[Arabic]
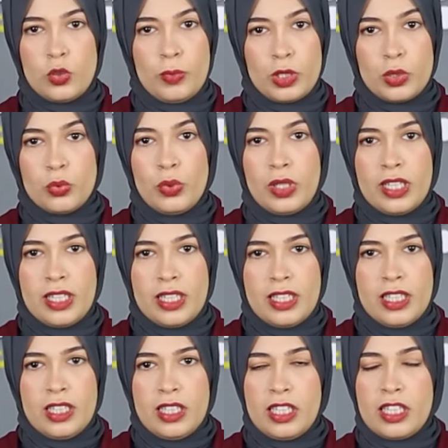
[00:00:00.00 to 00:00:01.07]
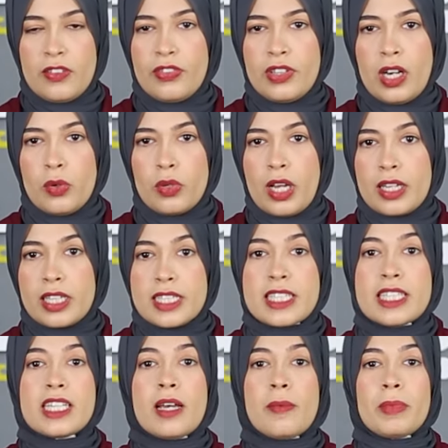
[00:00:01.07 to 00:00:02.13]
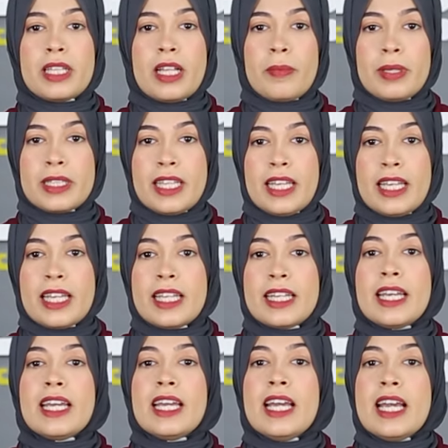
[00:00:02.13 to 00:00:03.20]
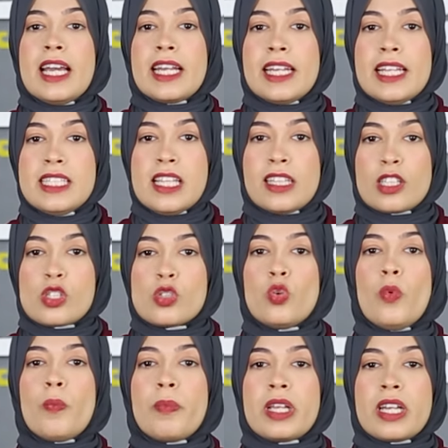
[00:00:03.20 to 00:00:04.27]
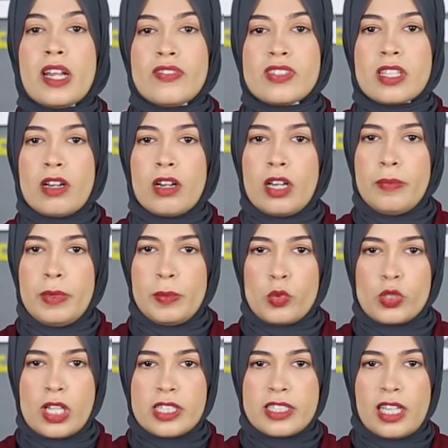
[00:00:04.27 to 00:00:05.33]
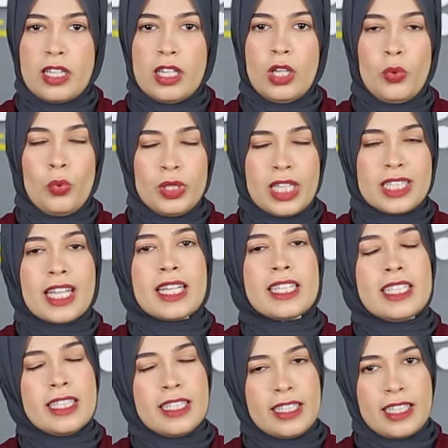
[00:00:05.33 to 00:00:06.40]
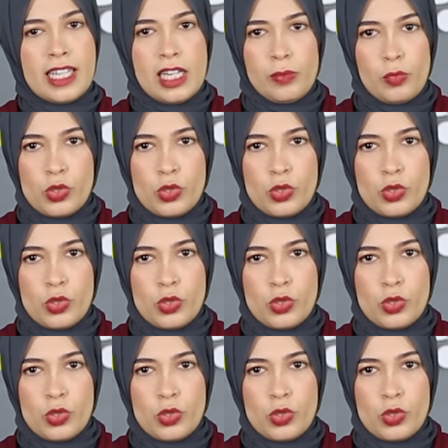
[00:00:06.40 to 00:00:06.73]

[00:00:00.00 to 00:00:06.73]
وبتقول ان في اوراق كتيره من ال 200 جنيه نزلت السوق بنفس رقم المسلسل وده دليل انها